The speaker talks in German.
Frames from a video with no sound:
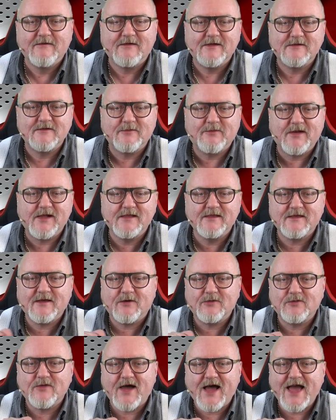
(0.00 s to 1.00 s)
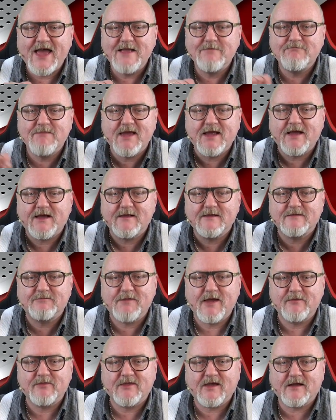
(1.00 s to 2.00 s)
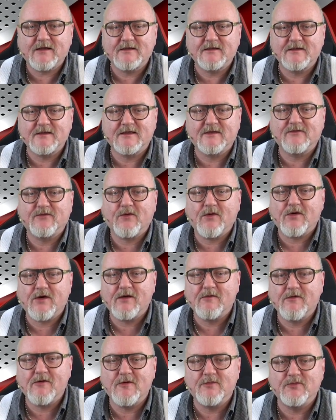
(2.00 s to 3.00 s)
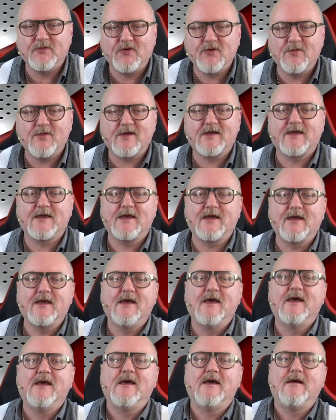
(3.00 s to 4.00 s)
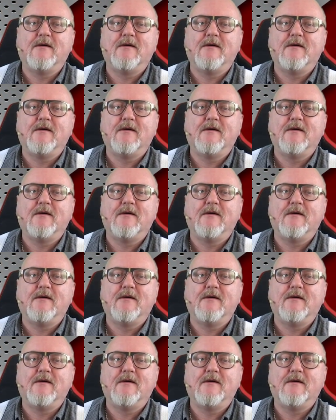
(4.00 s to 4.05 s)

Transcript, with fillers: weil sobald ich auch nur 1 Megahertz beim Takt in der Vorgabe oben drüber gehe,